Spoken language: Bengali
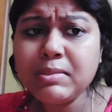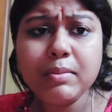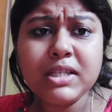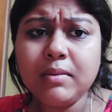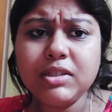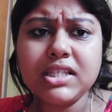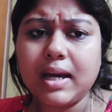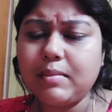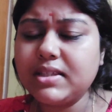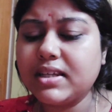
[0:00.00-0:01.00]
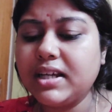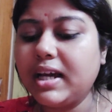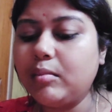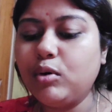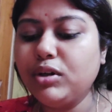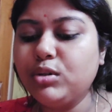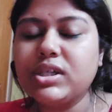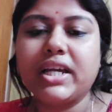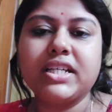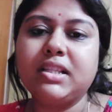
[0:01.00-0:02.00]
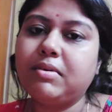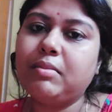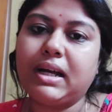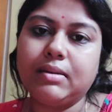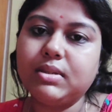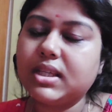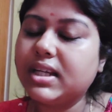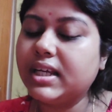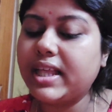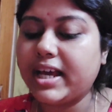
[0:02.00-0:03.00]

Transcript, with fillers: ভেবেছিলাম যে চা বিস্কিটই খাবো কিন্তু চায়ের সাথে আমার মারি বিস্কিট খেতে